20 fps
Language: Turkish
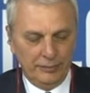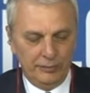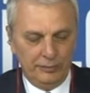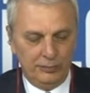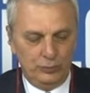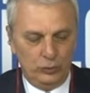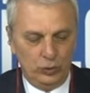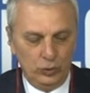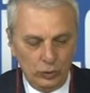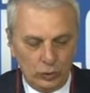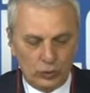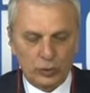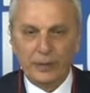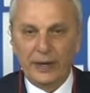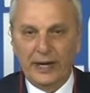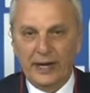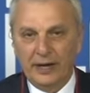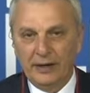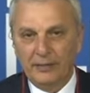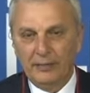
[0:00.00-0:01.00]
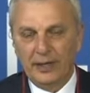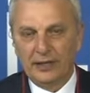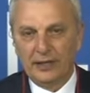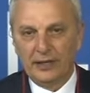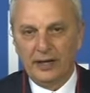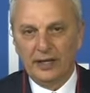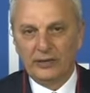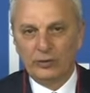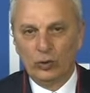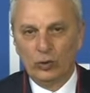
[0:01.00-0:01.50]
dünkü beyanı ben
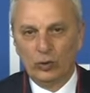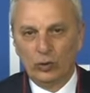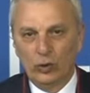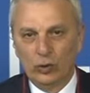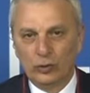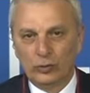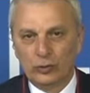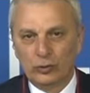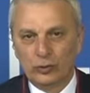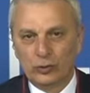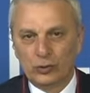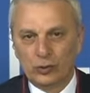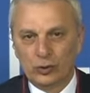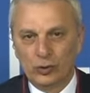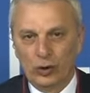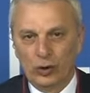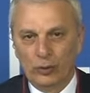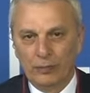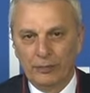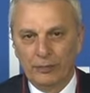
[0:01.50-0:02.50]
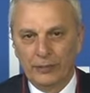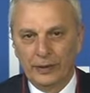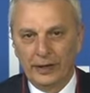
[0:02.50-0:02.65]
daha doğru olduğunu düşünüyorum.